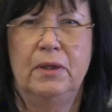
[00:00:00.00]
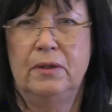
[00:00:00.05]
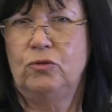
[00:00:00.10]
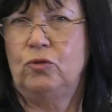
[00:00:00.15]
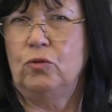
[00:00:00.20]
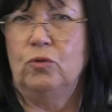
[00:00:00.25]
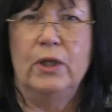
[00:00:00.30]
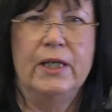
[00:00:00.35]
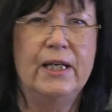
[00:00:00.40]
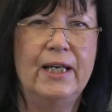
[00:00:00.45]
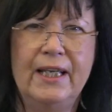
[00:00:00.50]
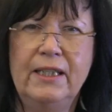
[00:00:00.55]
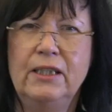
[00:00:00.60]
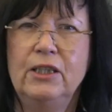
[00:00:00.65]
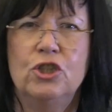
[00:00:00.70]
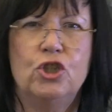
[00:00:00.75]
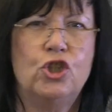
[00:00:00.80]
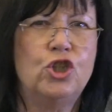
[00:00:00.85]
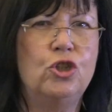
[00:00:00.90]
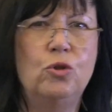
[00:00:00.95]
so
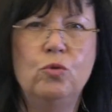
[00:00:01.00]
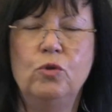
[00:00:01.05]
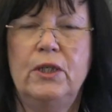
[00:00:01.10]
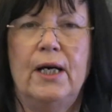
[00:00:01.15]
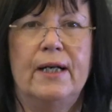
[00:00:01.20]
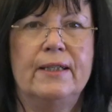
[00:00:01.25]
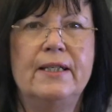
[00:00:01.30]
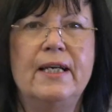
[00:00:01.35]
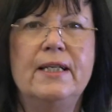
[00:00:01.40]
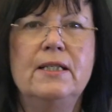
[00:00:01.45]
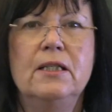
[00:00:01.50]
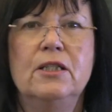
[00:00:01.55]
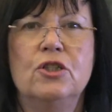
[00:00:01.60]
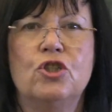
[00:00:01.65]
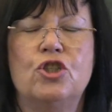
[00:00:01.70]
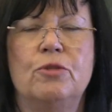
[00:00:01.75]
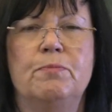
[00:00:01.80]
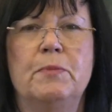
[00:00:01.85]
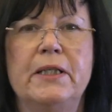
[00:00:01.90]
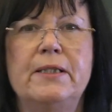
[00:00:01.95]
hingeschludert,
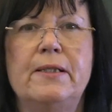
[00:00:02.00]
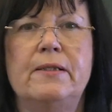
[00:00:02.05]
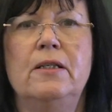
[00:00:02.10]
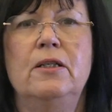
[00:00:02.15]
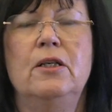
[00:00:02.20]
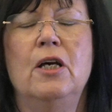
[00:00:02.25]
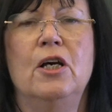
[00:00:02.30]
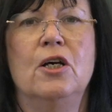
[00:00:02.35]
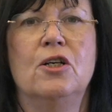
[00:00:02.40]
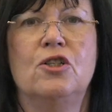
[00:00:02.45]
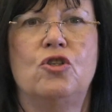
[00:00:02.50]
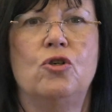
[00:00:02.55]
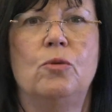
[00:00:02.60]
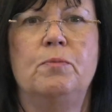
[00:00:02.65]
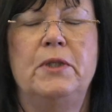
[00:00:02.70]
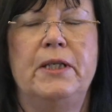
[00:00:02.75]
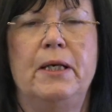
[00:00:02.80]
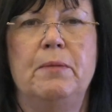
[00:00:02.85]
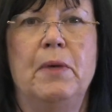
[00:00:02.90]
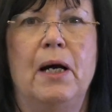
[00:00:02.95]
hingeschmissen zum
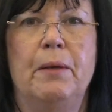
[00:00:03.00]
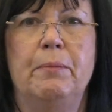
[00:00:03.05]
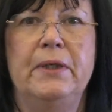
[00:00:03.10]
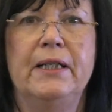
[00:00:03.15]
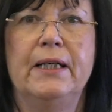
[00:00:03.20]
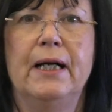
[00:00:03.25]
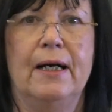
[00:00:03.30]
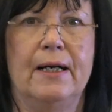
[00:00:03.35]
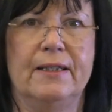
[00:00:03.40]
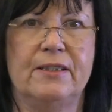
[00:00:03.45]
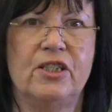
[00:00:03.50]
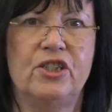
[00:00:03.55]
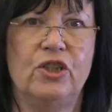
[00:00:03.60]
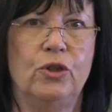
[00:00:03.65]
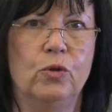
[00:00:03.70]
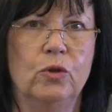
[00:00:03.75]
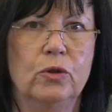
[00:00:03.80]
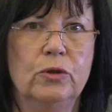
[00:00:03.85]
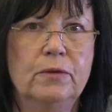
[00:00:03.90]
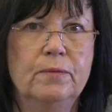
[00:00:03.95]
Thema
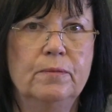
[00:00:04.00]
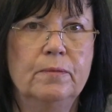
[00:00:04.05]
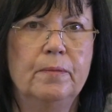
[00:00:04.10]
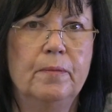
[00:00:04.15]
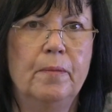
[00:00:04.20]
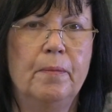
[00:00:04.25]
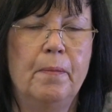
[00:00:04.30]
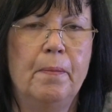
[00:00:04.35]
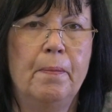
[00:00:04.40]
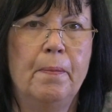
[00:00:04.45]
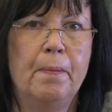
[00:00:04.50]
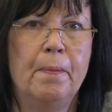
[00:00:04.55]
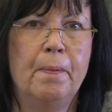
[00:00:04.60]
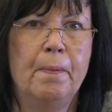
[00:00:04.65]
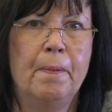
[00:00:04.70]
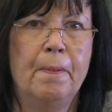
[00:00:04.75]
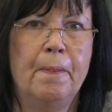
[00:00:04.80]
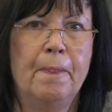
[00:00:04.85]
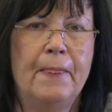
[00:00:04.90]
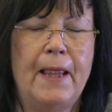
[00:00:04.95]
Migration.
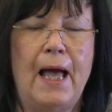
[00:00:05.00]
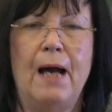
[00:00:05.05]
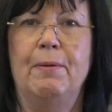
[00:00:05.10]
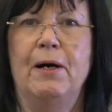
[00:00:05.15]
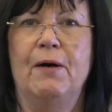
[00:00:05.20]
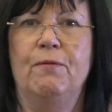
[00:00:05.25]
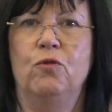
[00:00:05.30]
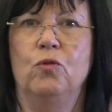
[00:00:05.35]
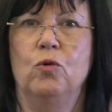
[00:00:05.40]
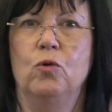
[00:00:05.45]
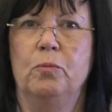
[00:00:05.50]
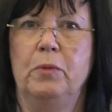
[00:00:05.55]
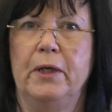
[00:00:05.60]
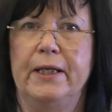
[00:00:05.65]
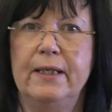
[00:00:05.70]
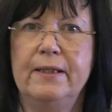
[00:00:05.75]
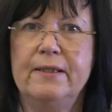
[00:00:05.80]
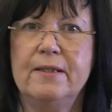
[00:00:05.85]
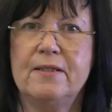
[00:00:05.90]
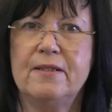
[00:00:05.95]
Aber worum
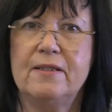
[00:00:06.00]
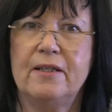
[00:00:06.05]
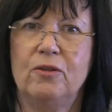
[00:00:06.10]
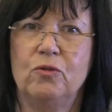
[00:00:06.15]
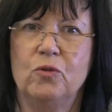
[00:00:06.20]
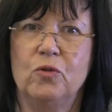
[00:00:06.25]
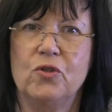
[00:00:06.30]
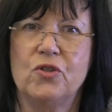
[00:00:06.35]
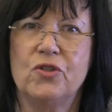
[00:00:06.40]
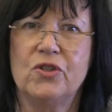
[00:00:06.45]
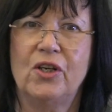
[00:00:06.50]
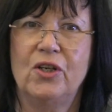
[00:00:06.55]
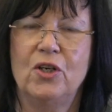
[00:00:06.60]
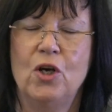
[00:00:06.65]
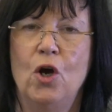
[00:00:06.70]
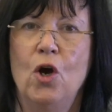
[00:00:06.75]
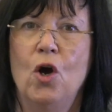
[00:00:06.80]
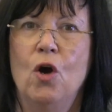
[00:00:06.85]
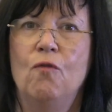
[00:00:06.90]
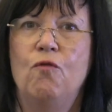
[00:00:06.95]
geht es denn uns?
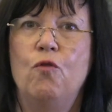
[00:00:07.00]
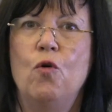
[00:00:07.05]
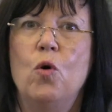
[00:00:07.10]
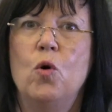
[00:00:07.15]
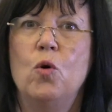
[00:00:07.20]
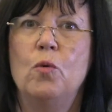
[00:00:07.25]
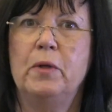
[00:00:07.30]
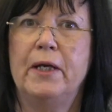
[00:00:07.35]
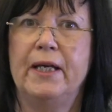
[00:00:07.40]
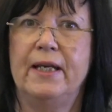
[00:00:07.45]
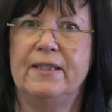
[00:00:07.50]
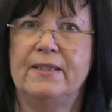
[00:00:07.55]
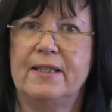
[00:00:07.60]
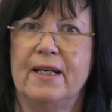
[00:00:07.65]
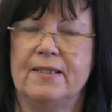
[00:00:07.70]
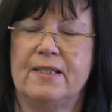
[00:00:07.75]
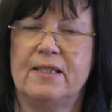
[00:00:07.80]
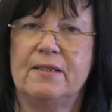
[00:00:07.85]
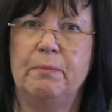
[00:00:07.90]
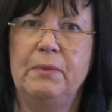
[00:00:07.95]
Worum geht
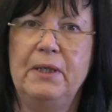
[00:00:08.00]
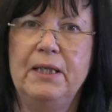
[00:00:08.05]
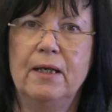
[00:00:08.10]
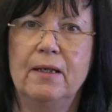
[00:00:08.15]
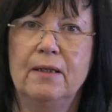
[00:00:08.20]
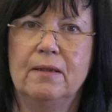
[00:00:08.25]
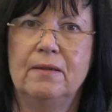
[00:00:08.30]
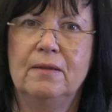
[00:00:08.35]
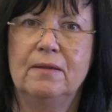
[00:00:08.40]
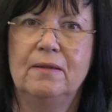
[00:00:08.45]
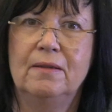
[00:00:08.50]
es mir?